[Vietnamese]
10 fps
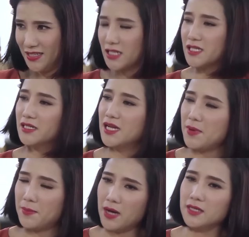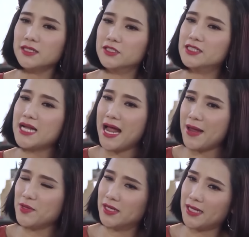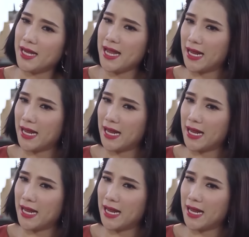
Thật sự khi mà mở cái cửa ra em nhìn thấy